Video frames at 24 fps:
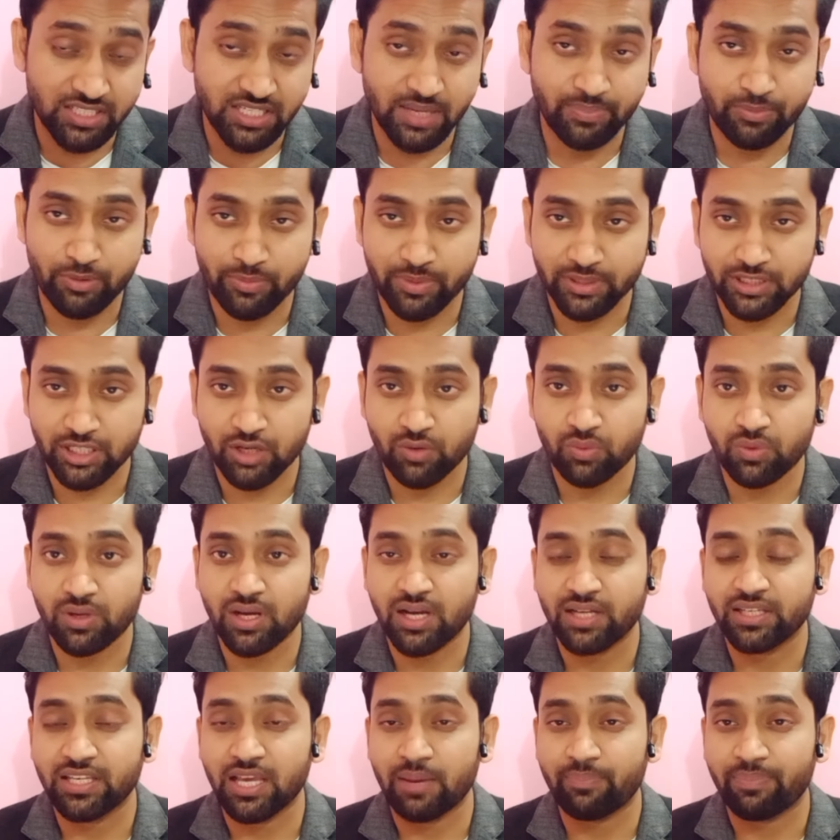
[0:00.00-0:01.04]
आपको
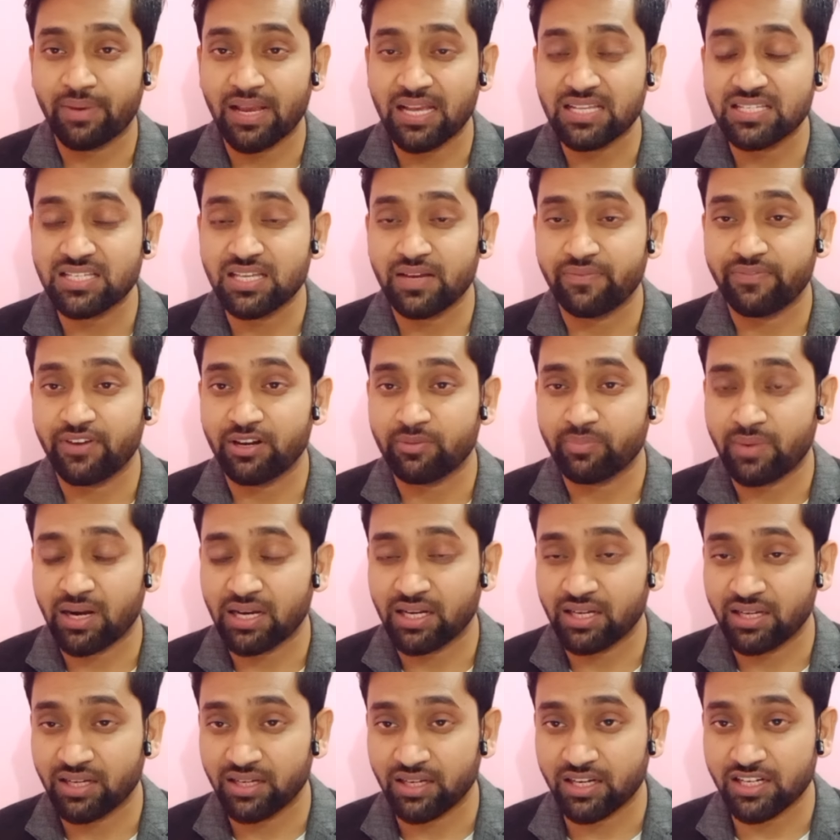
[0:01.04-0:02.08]
बताऊंगा कि आप कैसे अपने
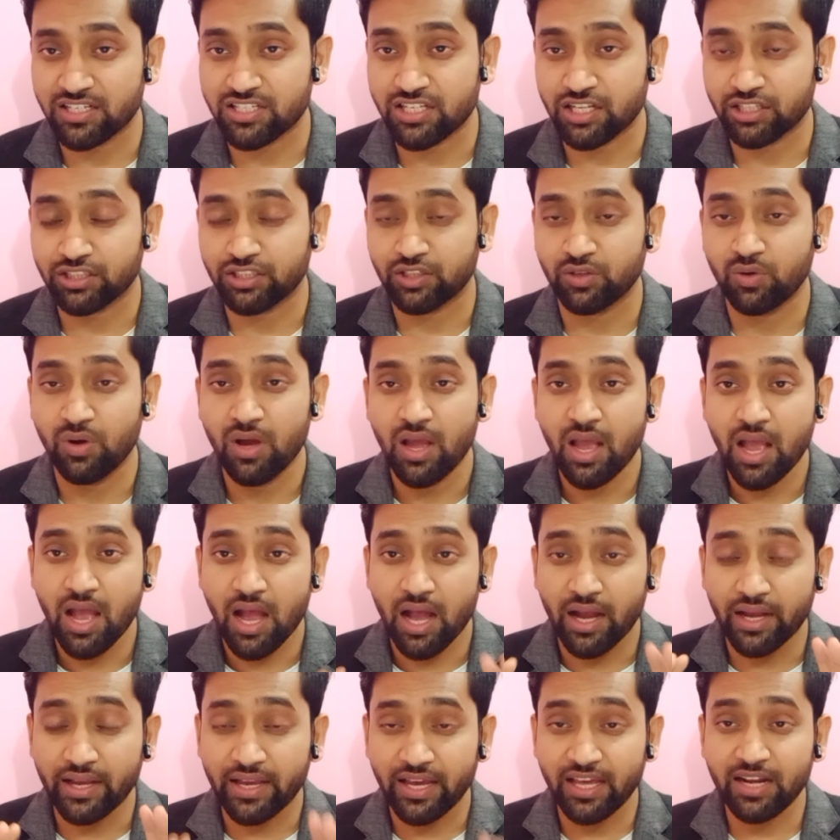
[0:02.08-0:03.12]
मार्केटिंग कर सकते हो
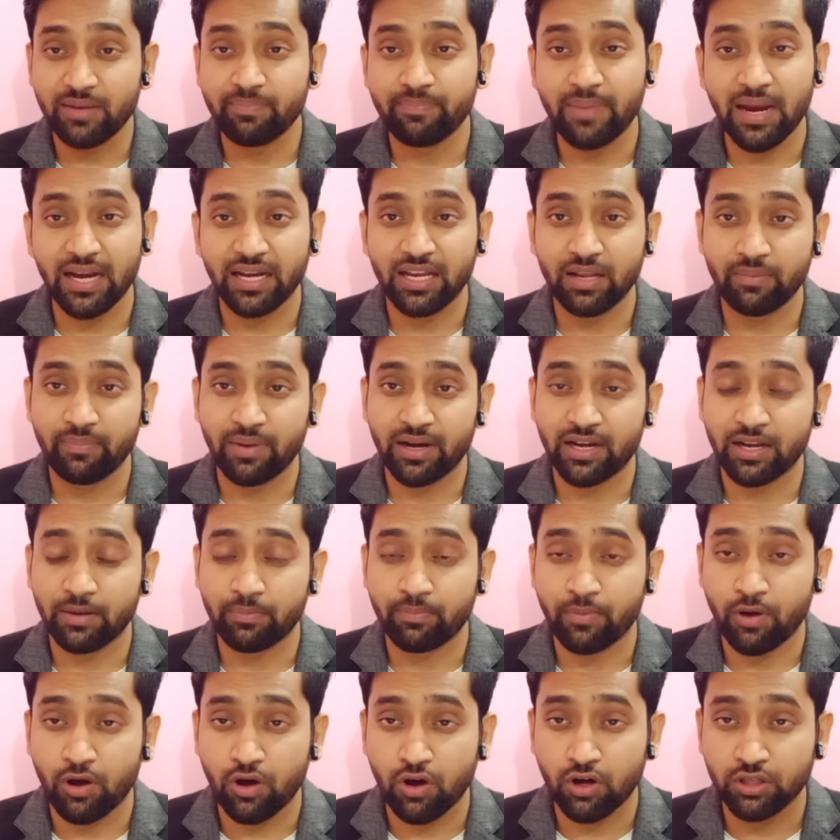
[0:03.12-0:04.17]
घर बैठे बैठे
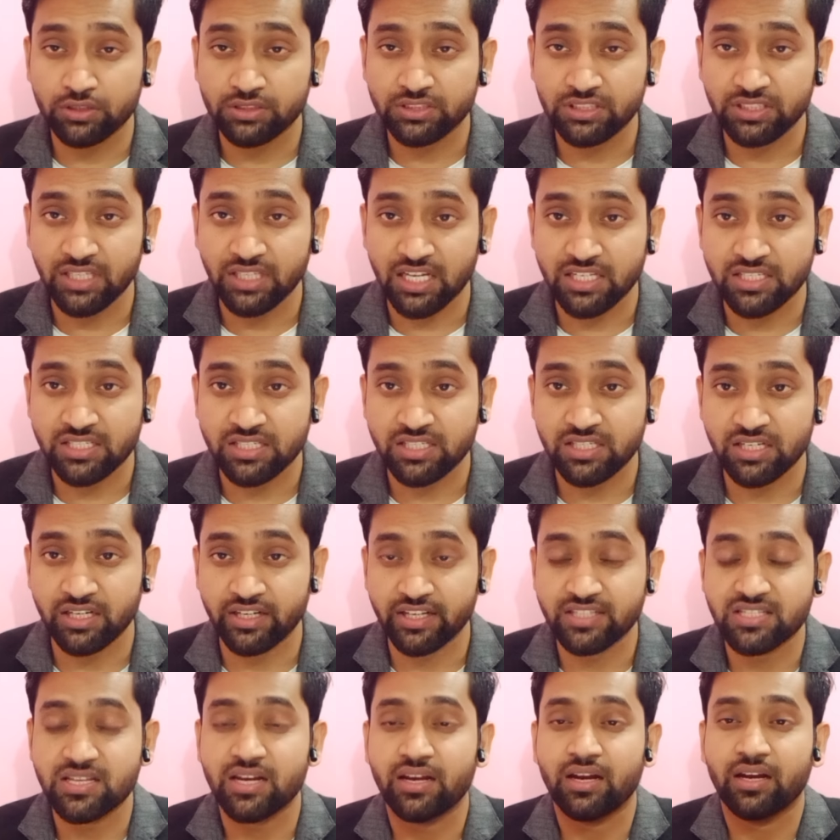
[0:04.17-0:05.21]
बहुत ही अच्छी
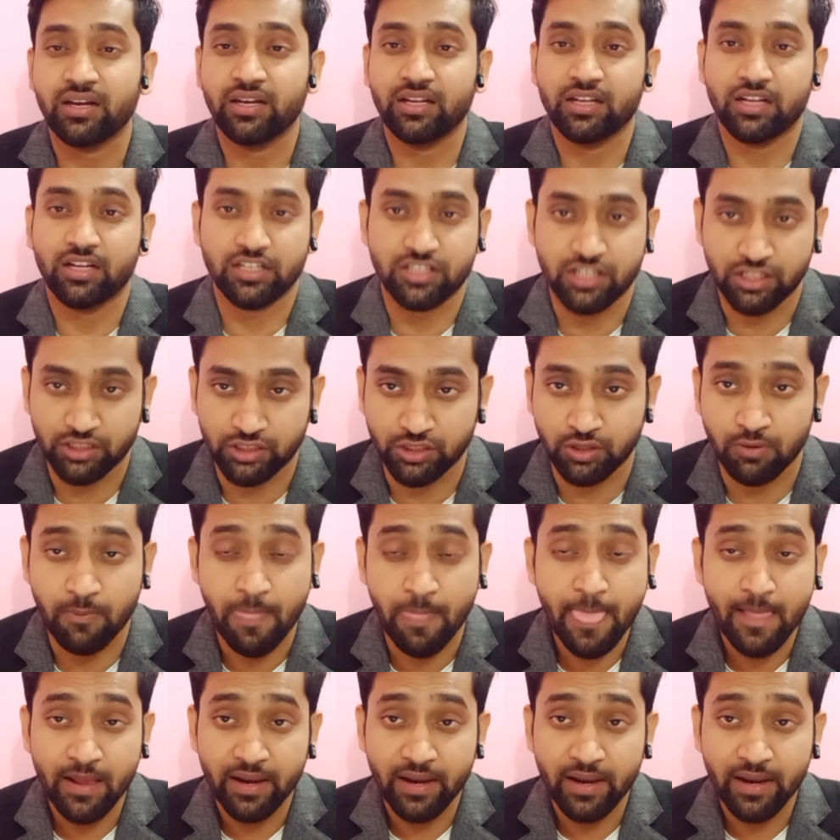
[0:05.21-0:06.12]
डिसेंट अर्निंग कर सकते हो